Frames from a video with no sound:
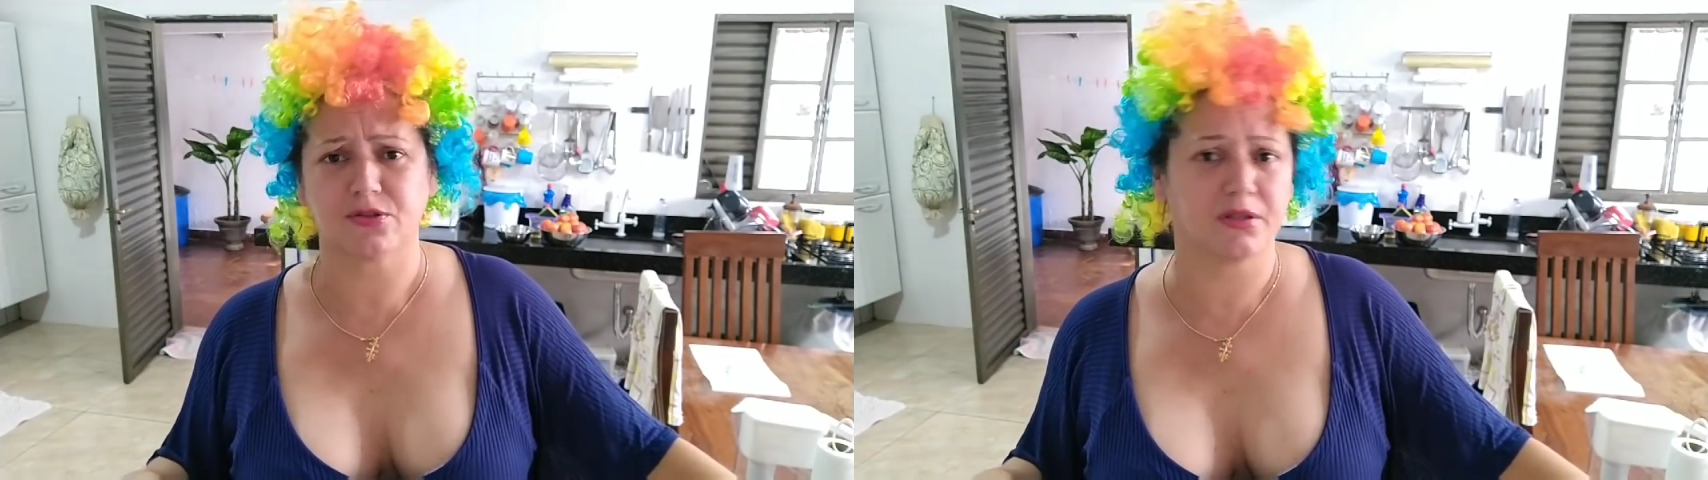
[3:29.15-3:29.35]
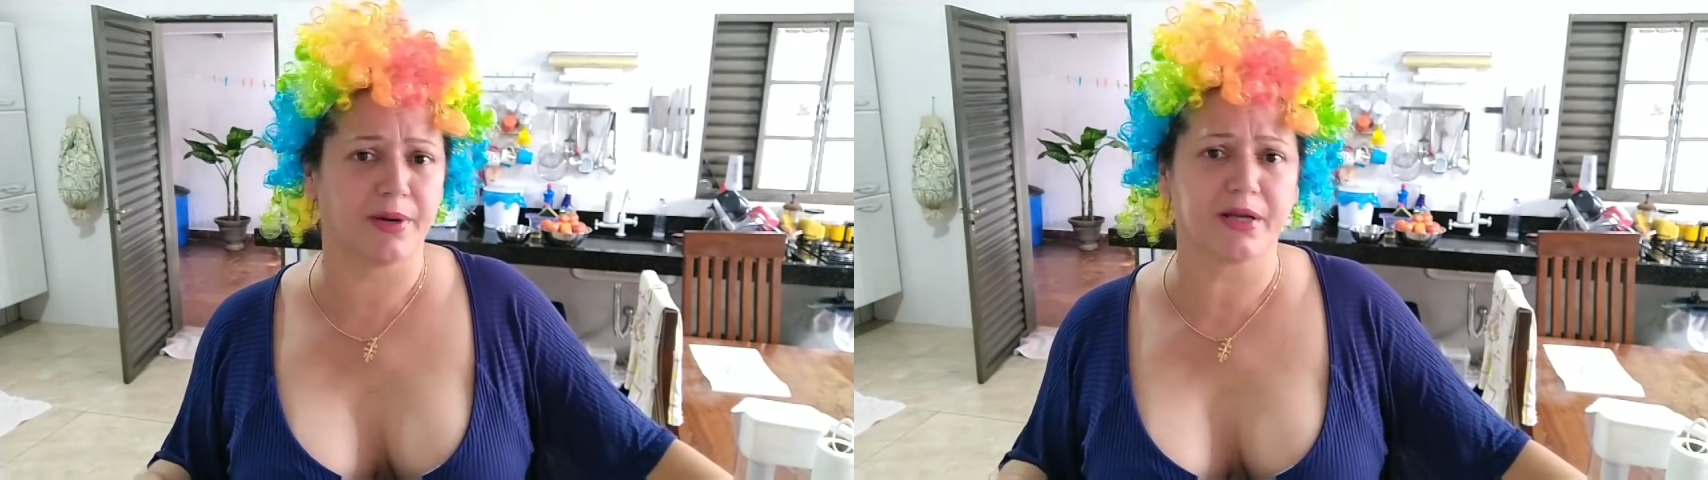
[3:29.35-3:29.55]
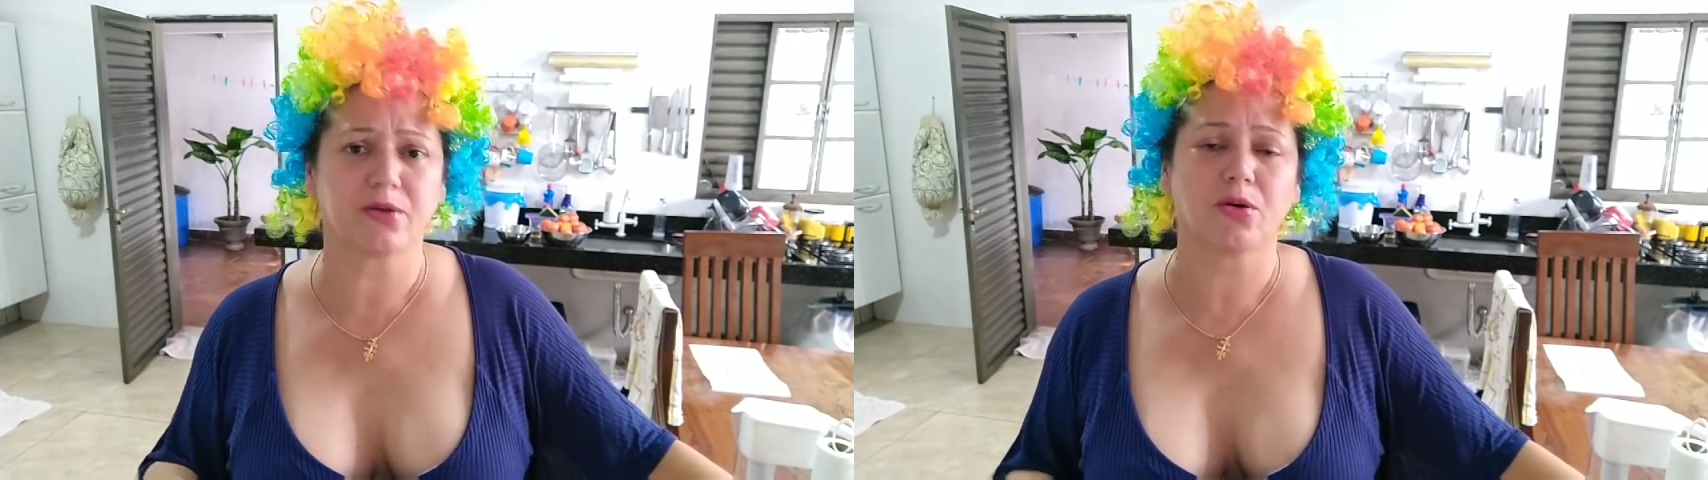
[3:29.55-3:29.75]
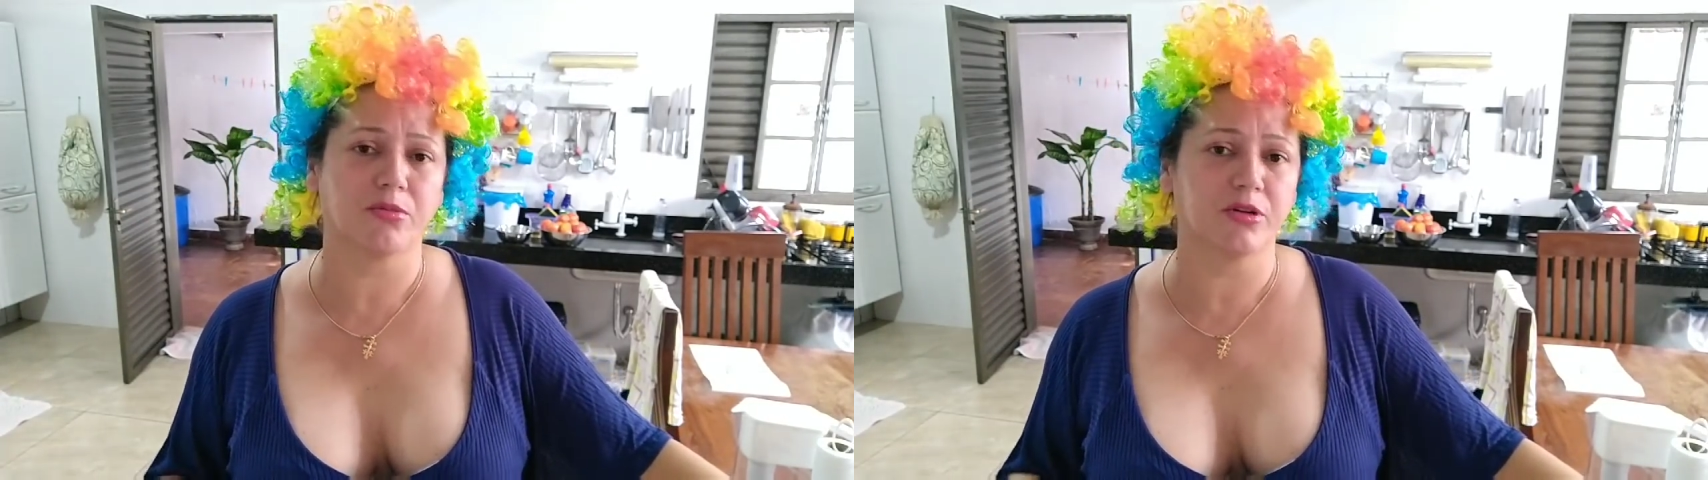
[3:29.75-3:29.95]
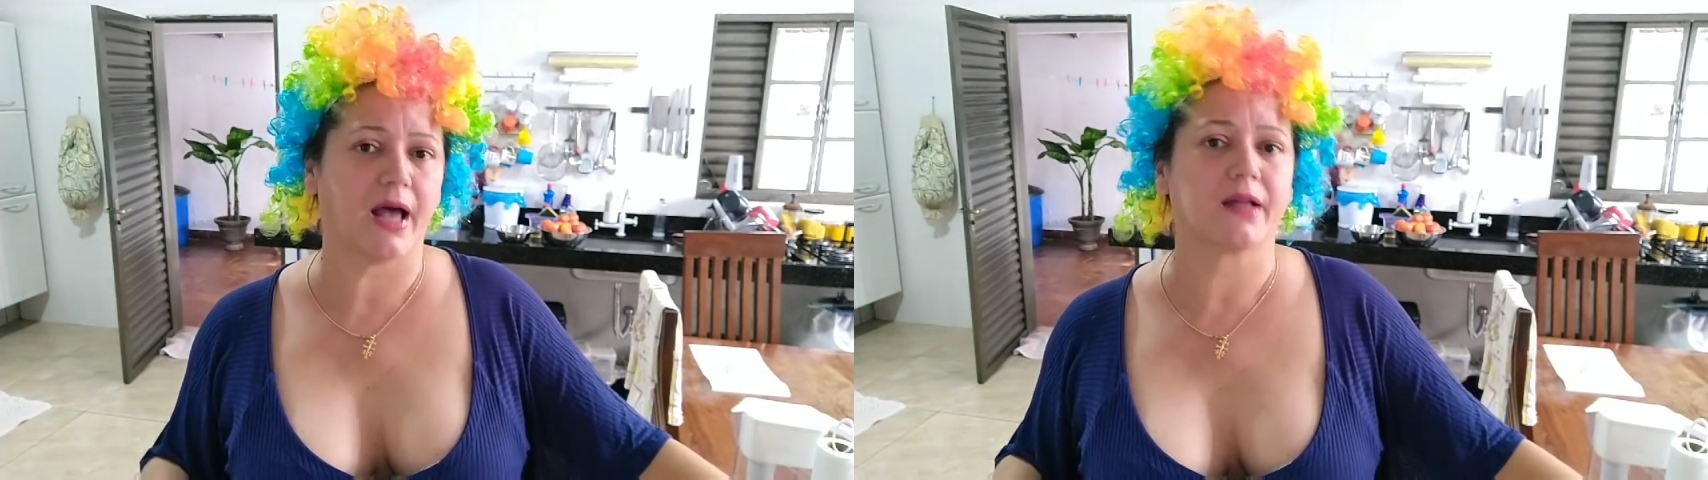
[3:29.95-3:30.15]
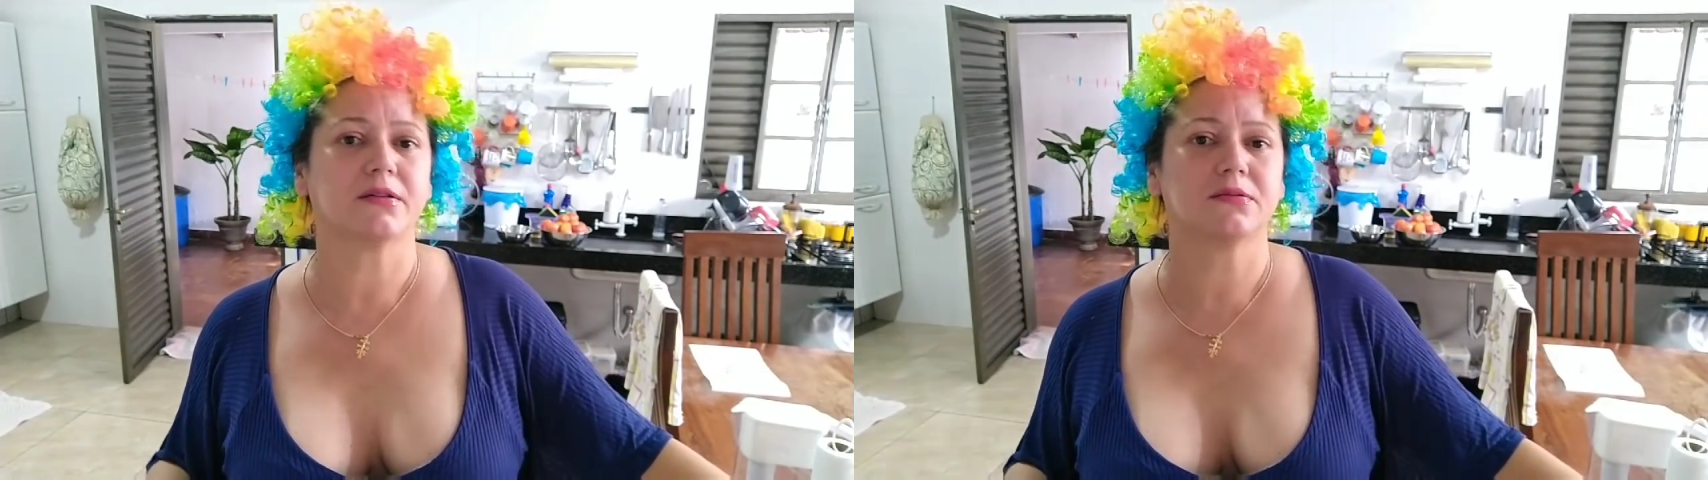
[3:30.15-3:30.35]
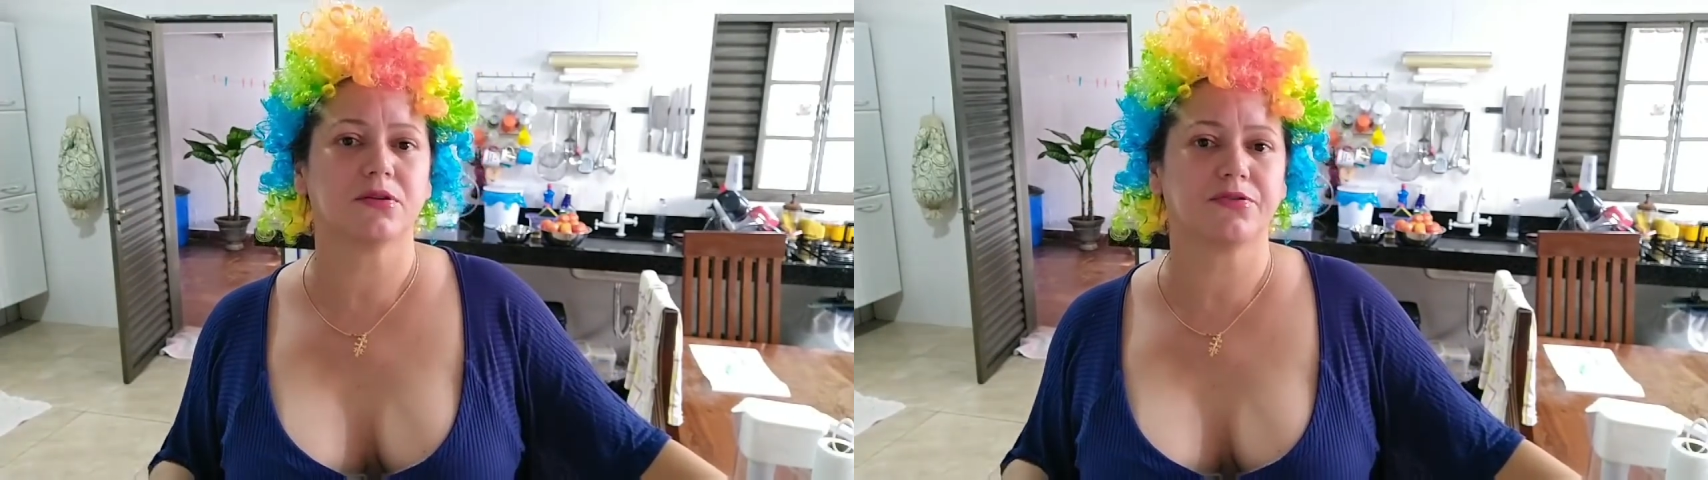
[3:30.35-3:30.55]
8 da manhã, eu não como nada.